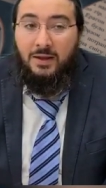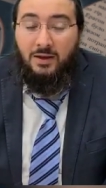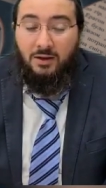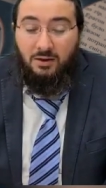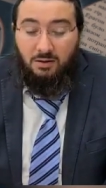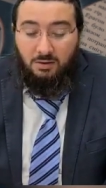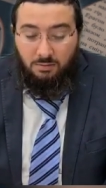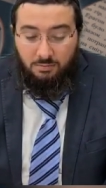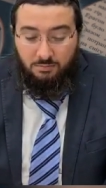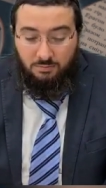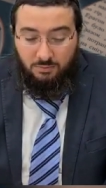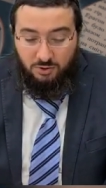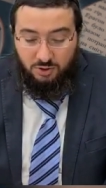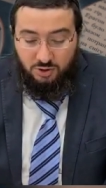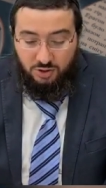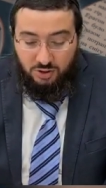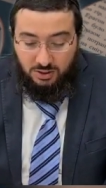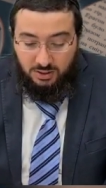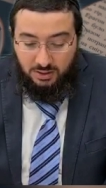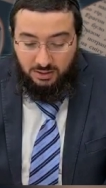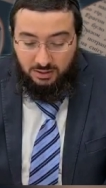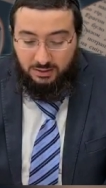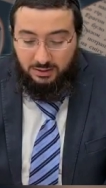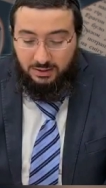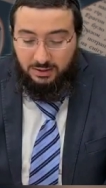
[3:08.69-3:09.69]
Comme je
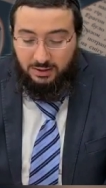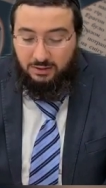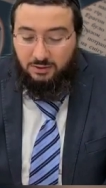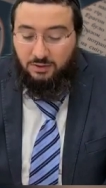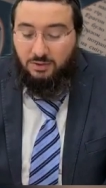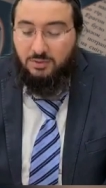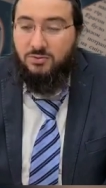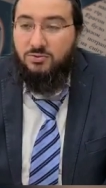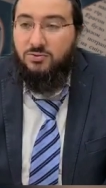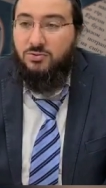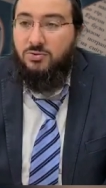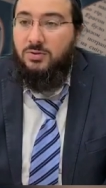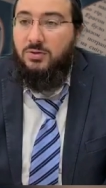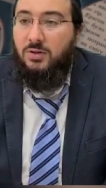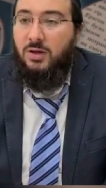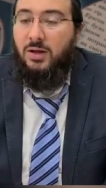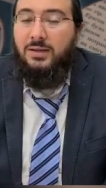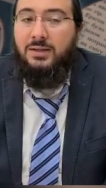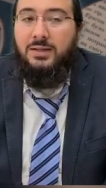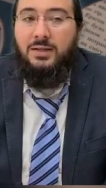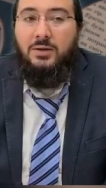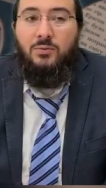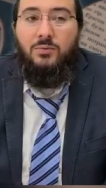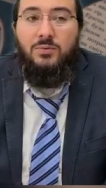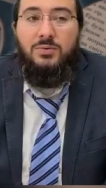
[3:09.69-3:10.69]
l'ai écrit dans une, un
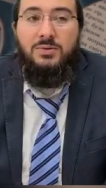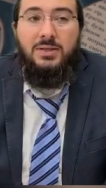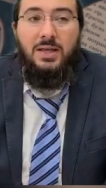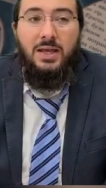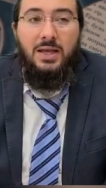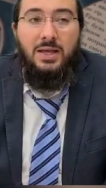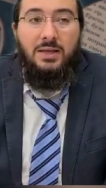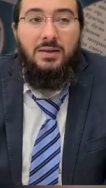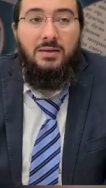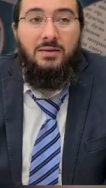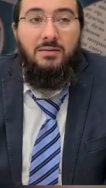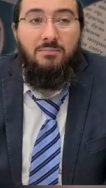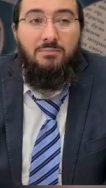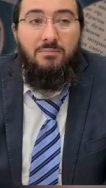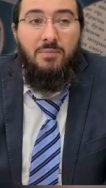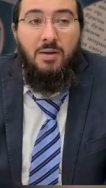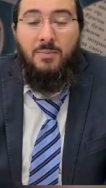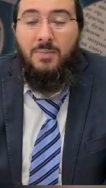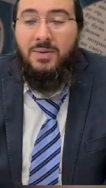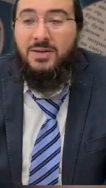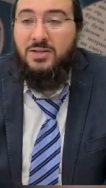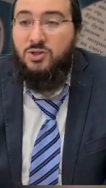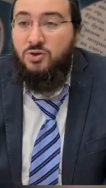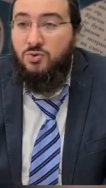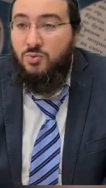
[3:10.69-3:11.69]
des conseils, même
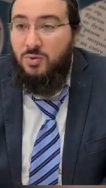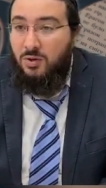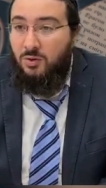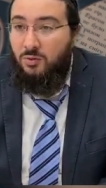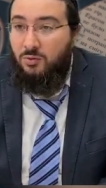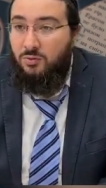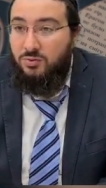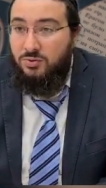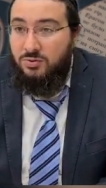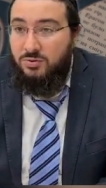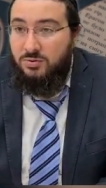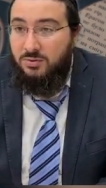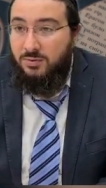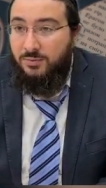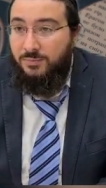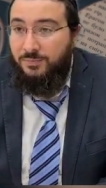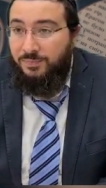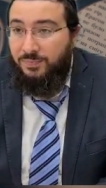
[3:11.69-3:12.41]
à Suérus,